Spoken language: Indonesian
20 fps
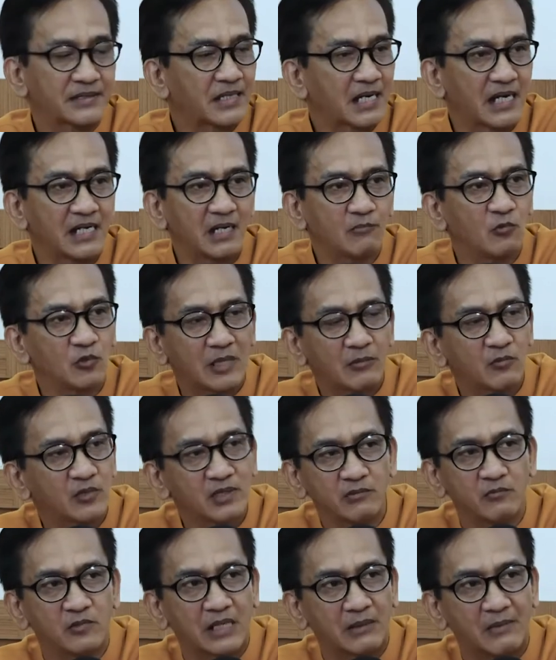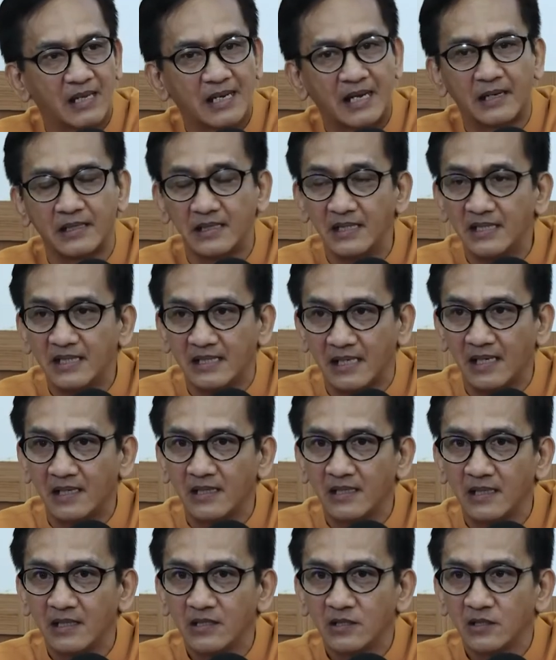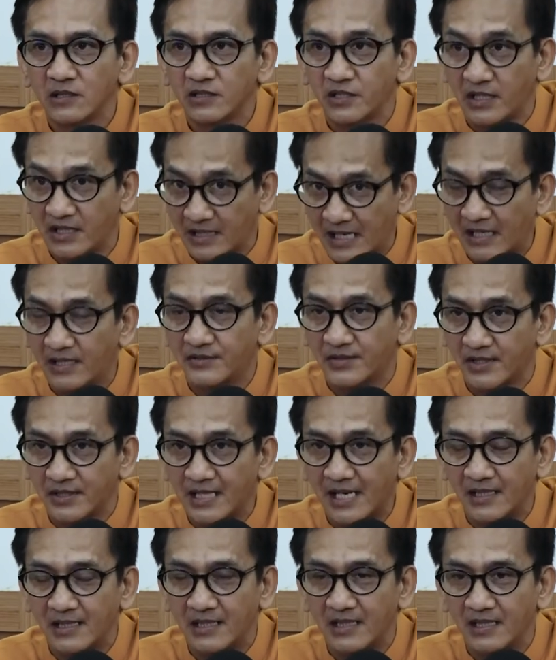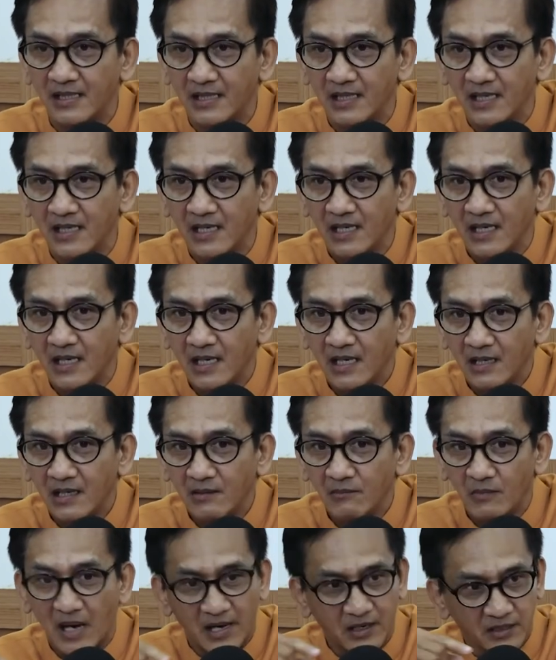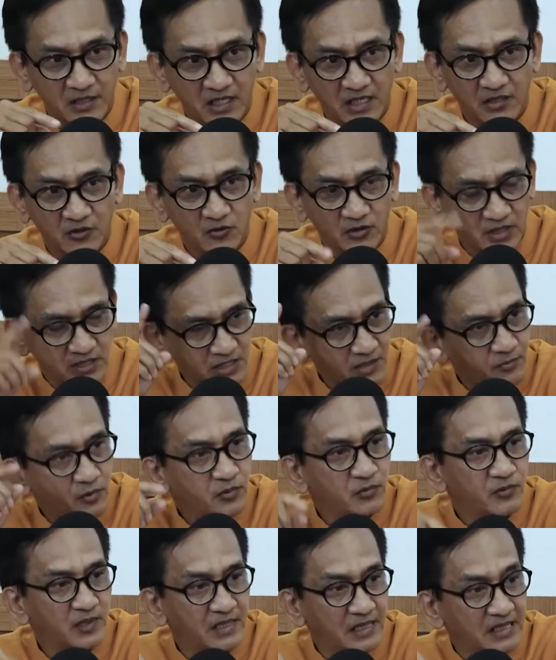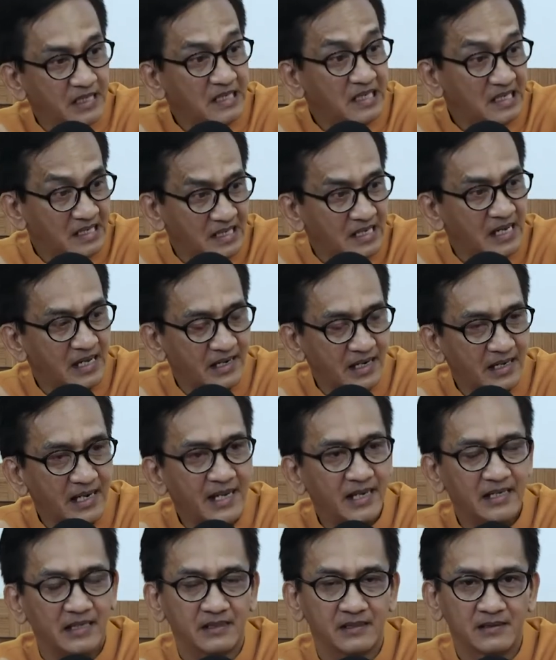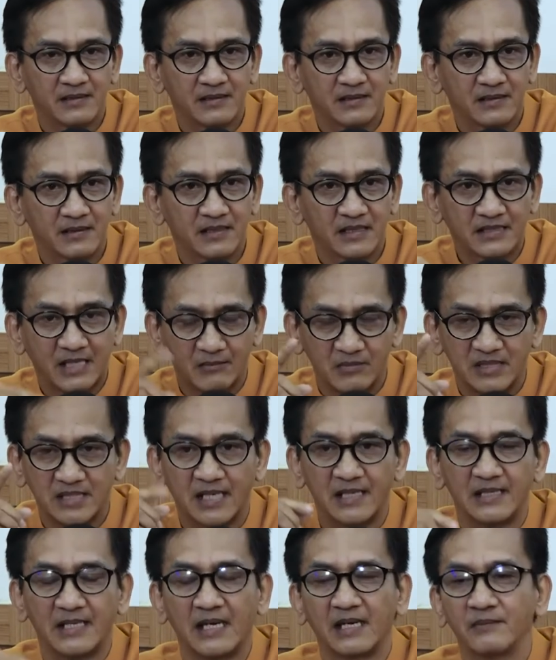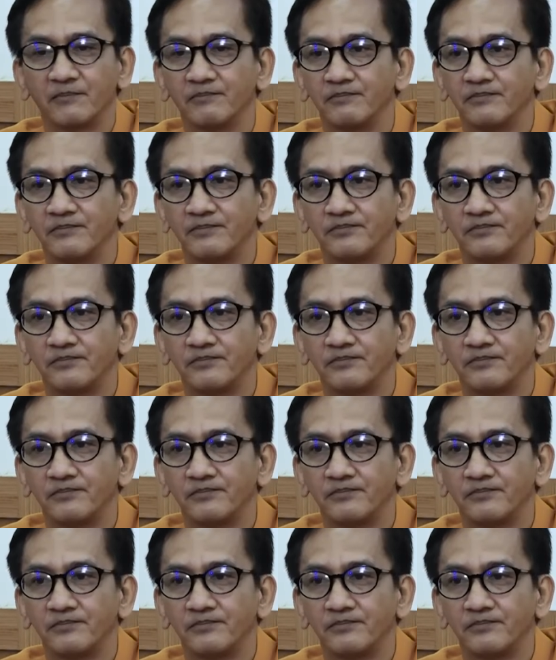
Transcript: Katakanlah bukan mungkin bukan belakangan ini ya, sering kali terjadi. Baik di Indonesia pun di negara lain, kita bisa lihat.